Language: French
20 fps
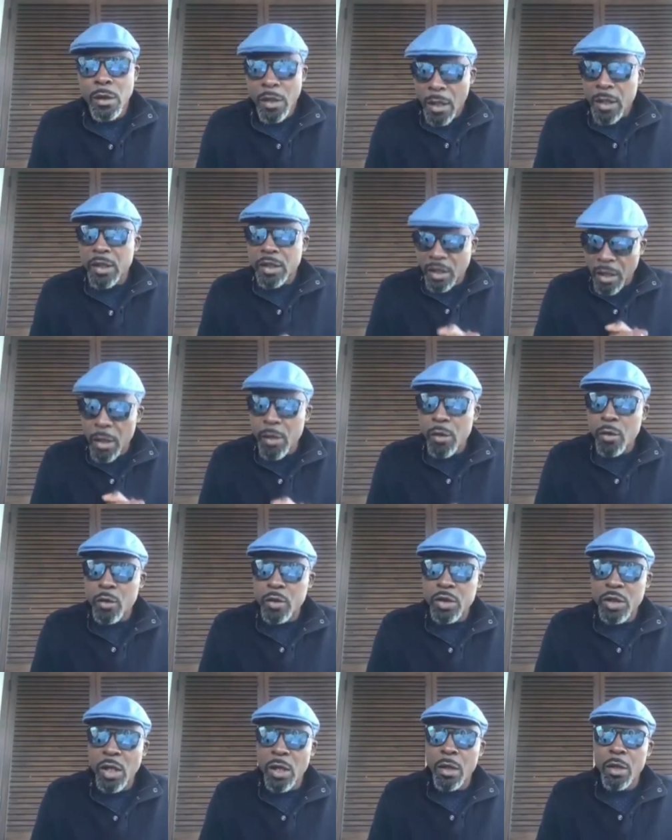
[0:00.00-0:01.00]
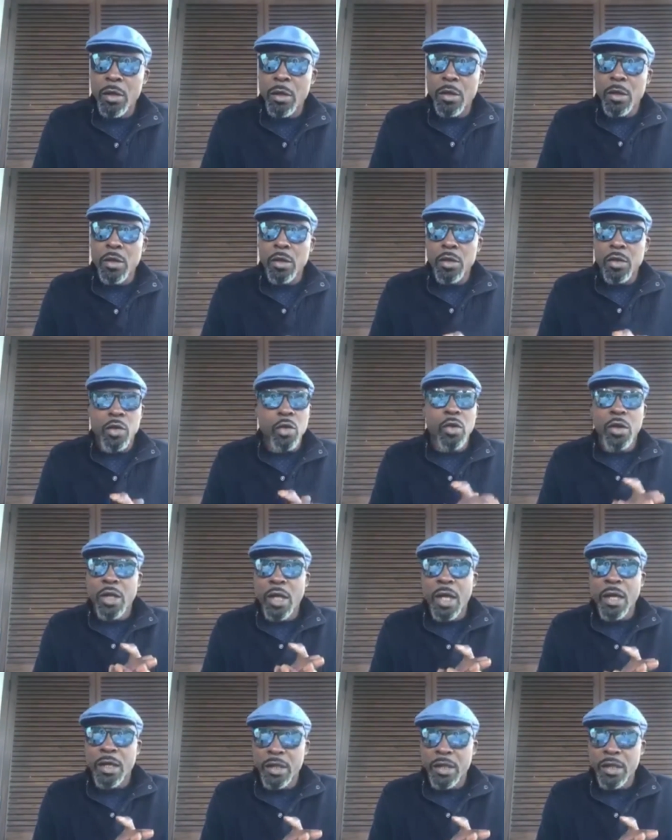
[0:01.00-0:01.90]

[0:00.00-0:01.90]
il y a très longtemps, j'aurais